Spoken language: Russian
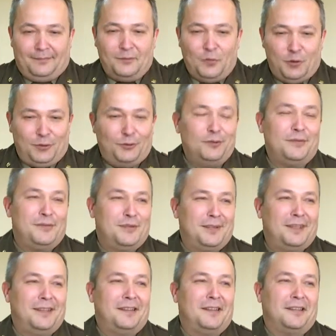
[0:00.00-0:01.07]
мой труд
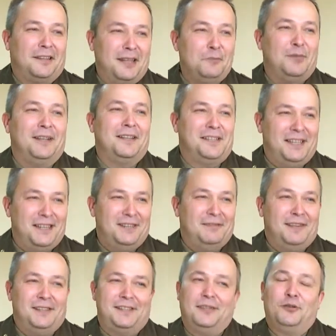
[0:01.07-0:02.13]
все-таки кем-то
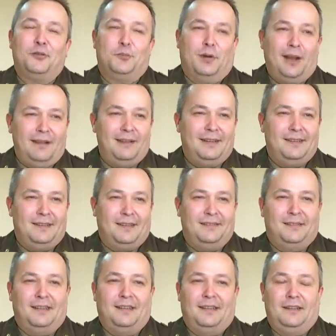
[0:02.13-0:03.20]
оценивается, и он правильный,
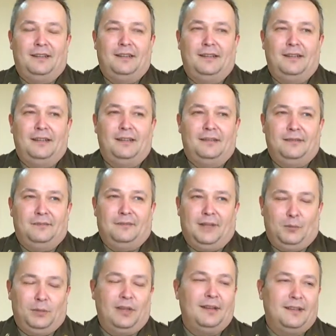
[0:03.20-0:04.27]
наверное, и на
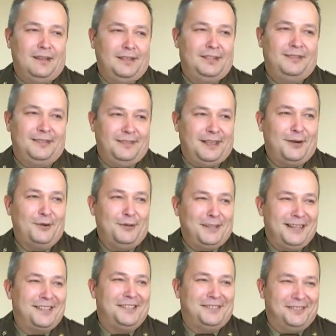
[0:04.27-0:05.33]
благо нашего народа,
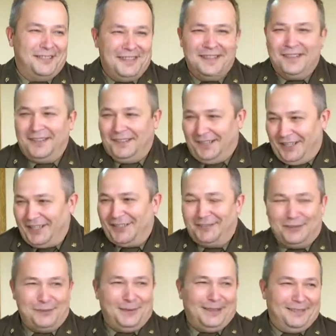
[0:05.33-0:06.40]
нашего,
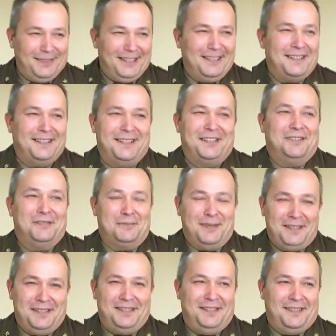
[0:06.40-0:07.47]
нашего управления, нашего
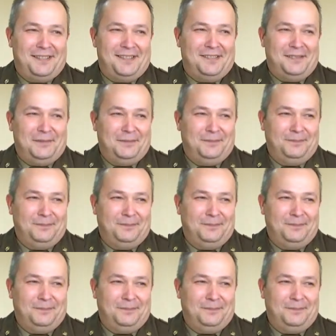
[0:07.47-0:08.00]
министерства.